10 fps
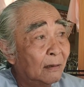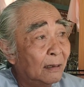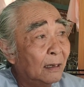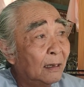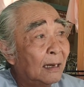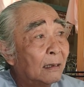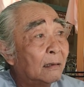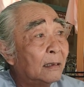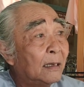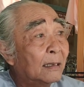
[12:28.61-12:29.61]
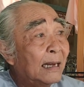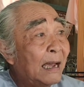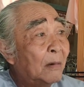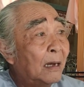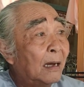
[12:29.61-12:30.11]
nói ti là người Việt
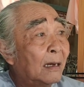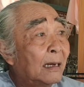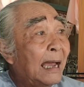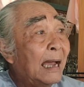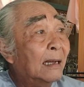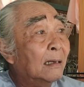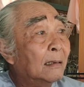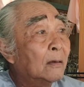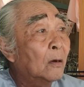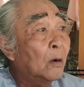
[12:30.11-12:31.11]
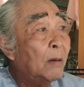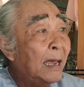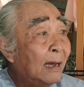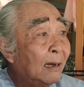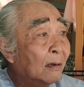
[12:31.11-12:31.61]
Nam là gan nhỏ
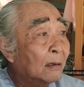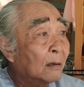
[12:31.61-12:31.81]
bé